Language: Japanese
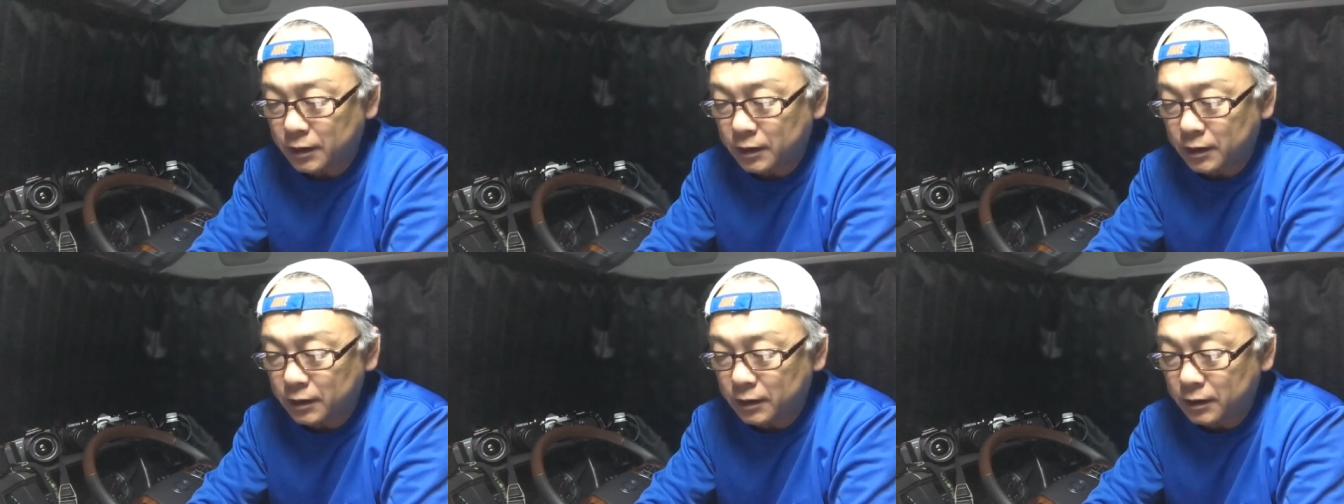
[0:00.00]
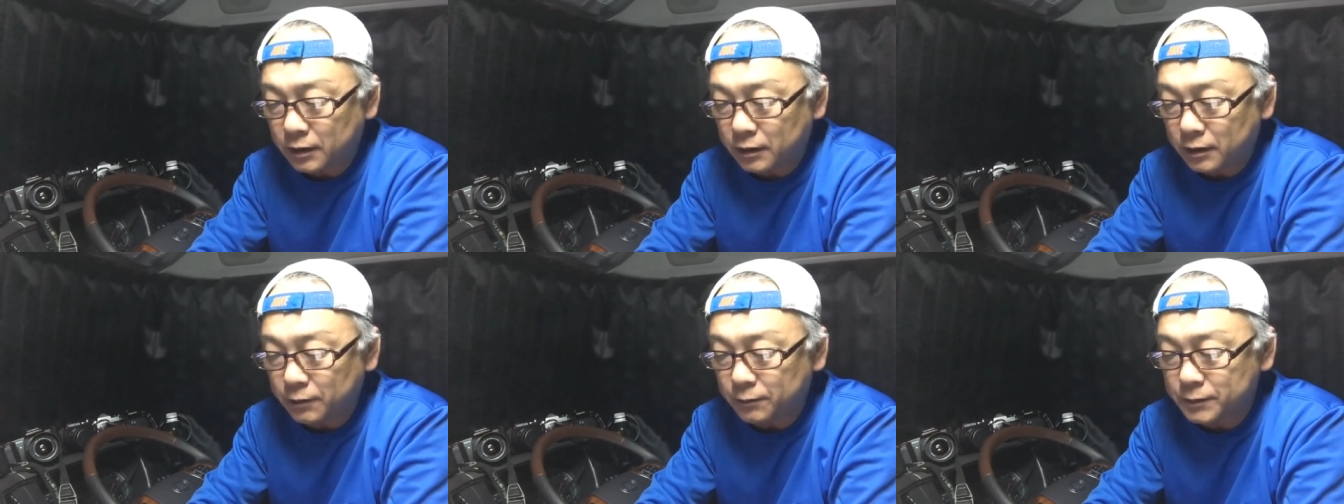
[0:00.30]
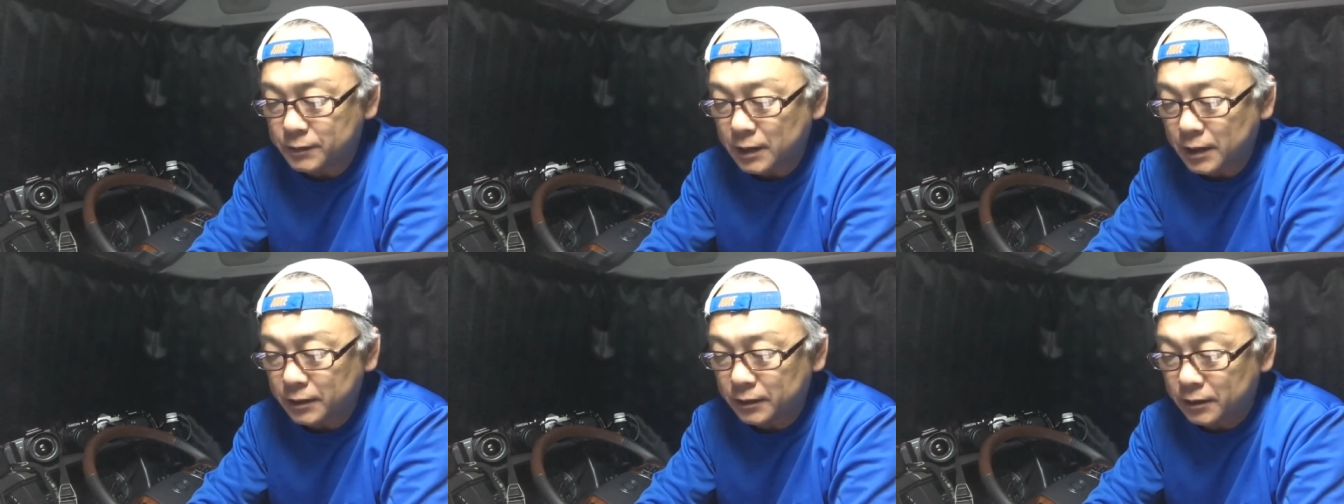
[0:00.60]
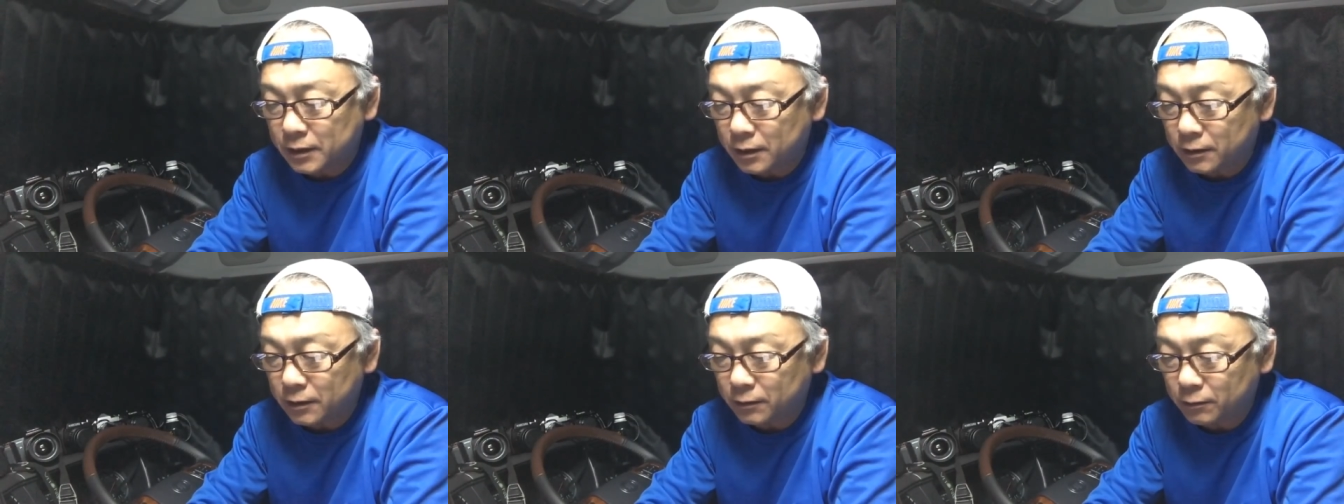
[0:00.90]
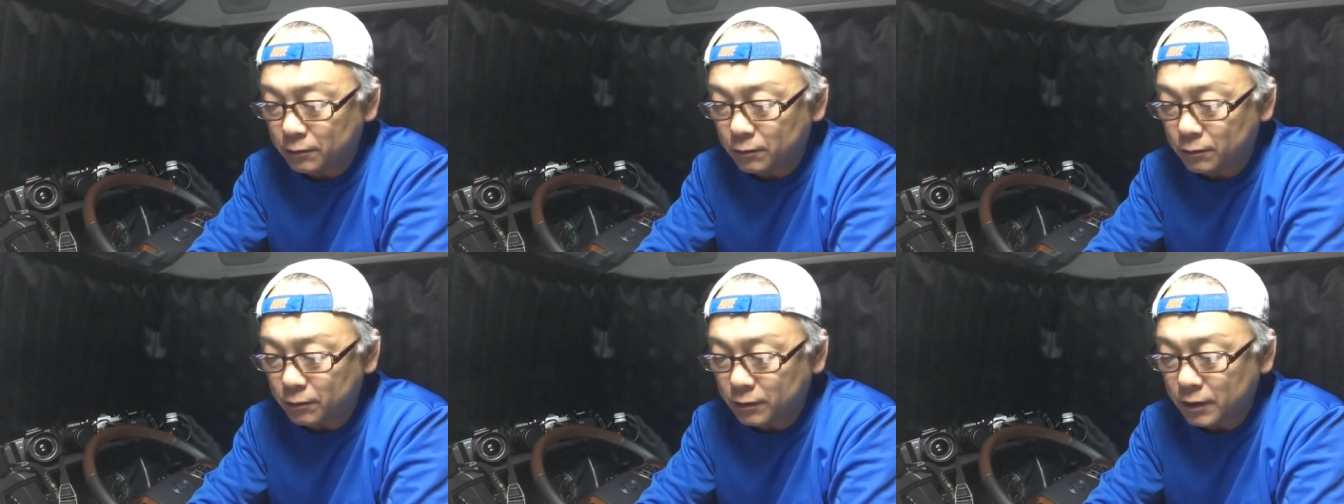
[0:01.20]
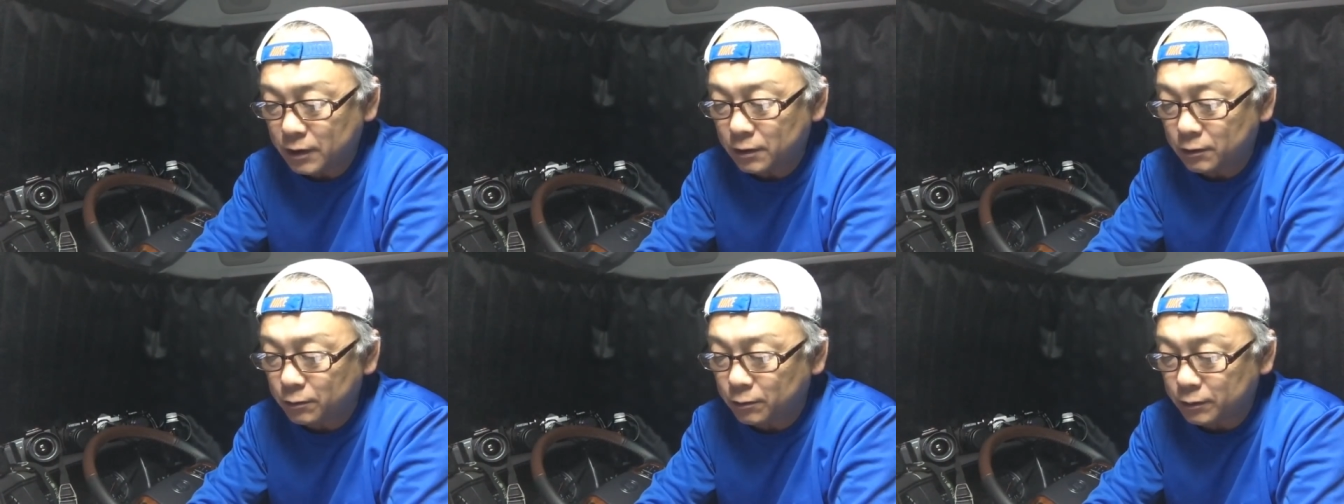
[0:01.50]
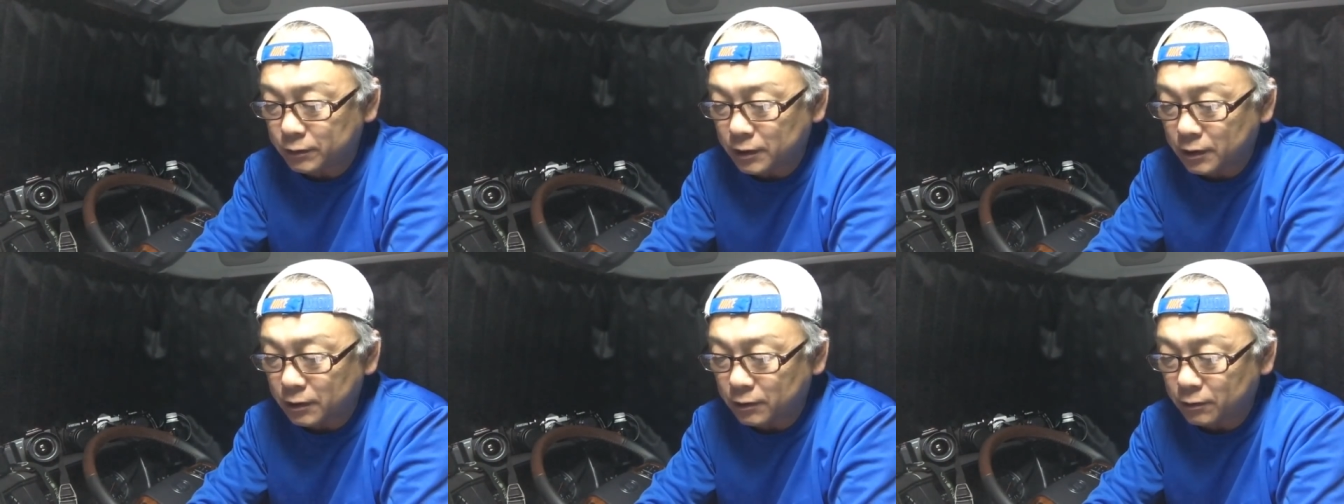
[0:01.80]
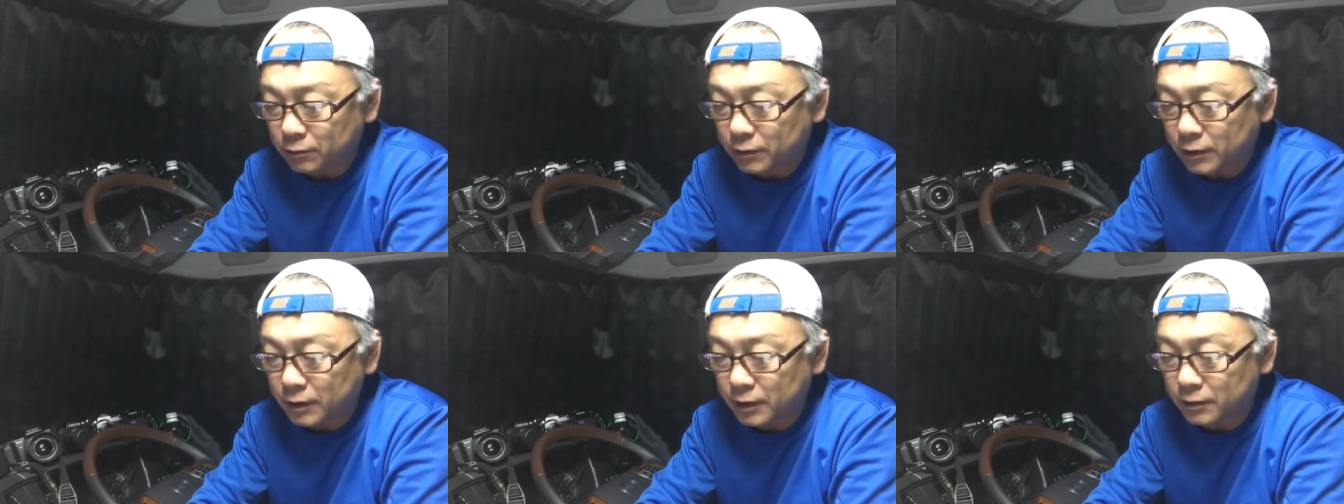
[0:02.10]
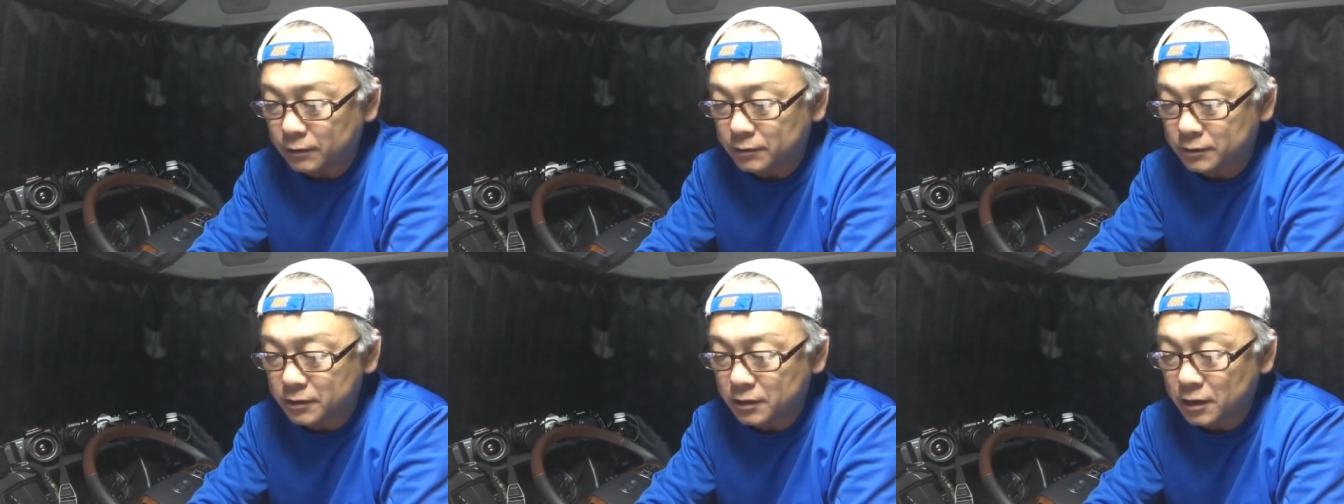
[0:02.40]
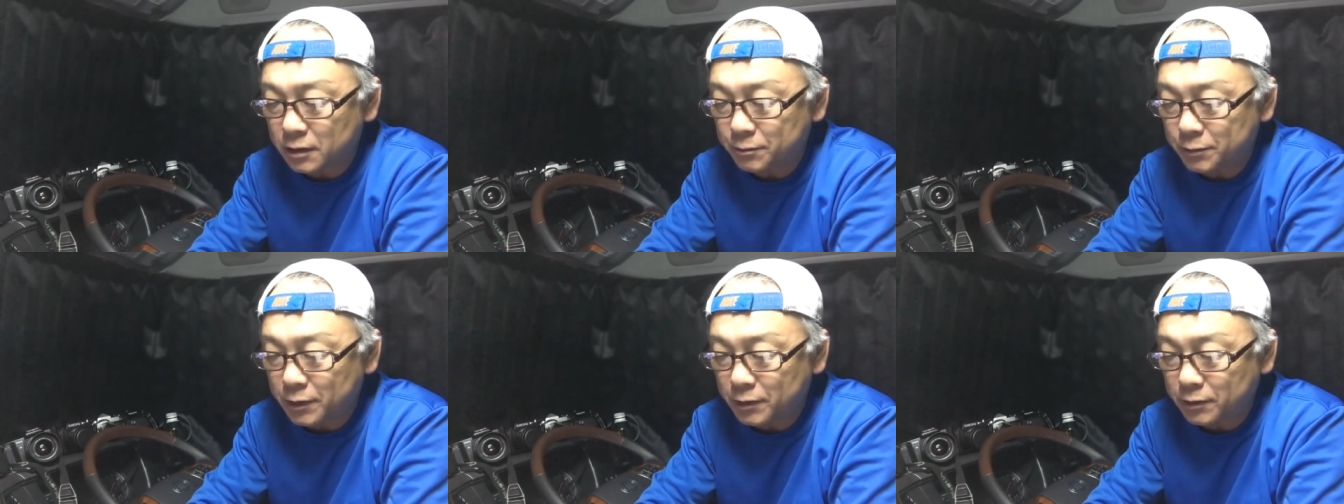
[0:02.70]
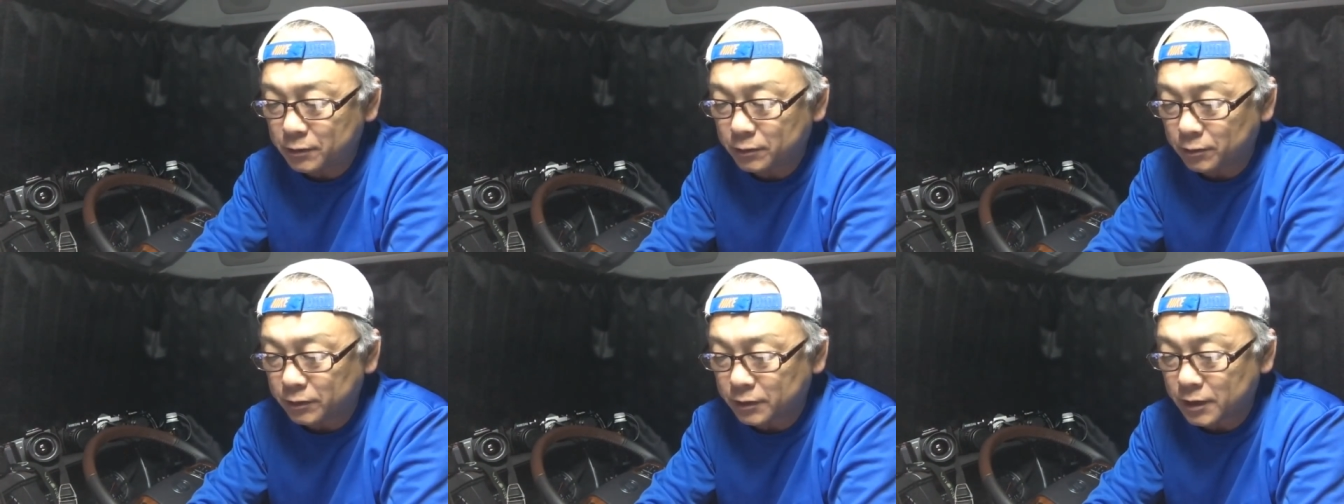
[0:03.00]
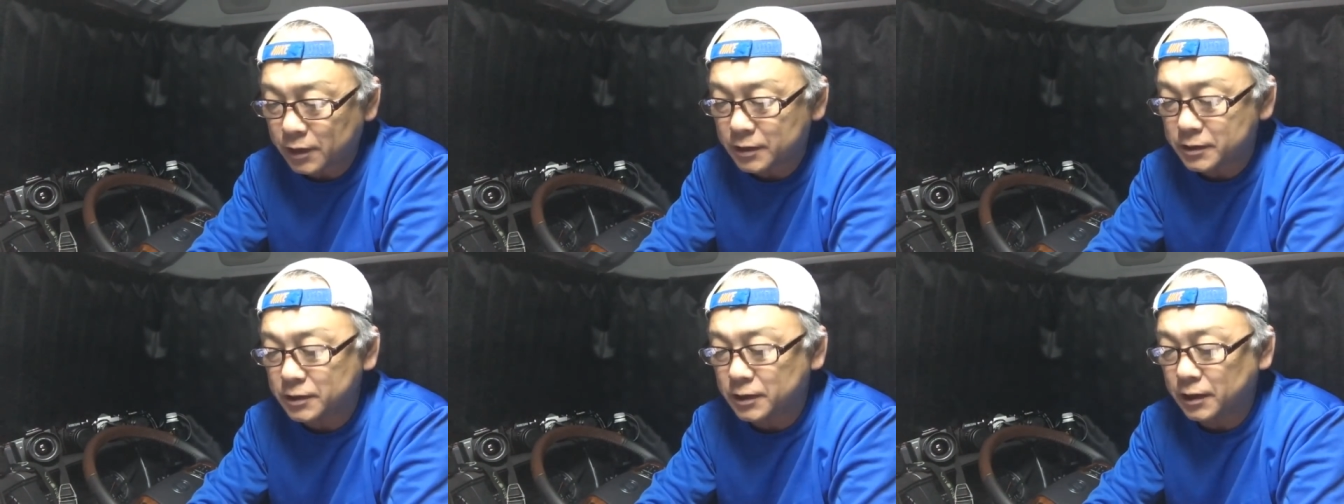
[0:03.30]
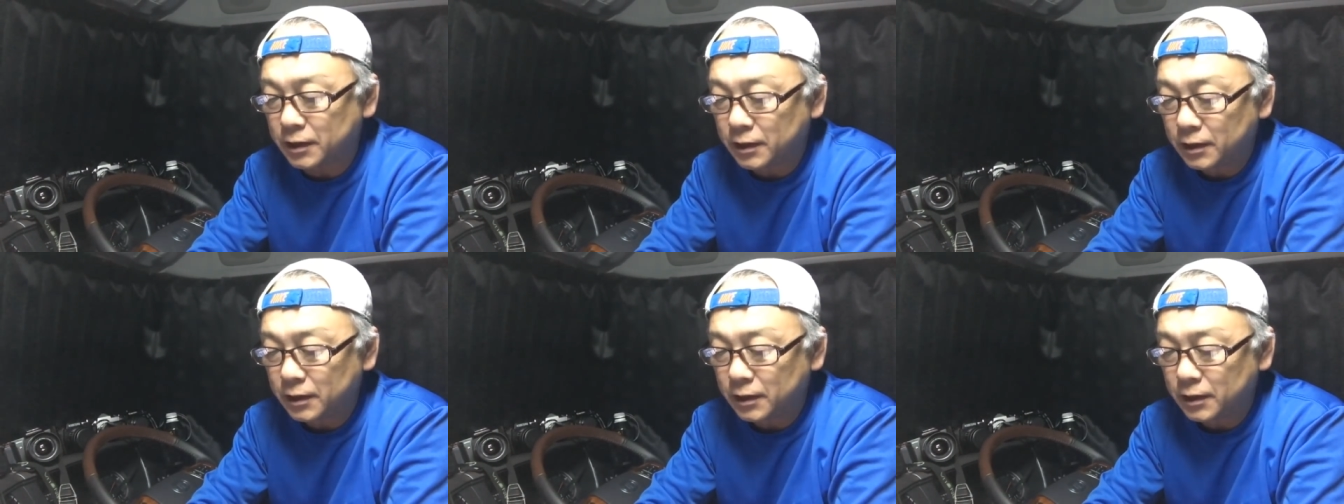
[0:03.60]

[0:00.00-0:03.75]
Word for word: え F3.5 から 5.6L、JPEG 取って出し、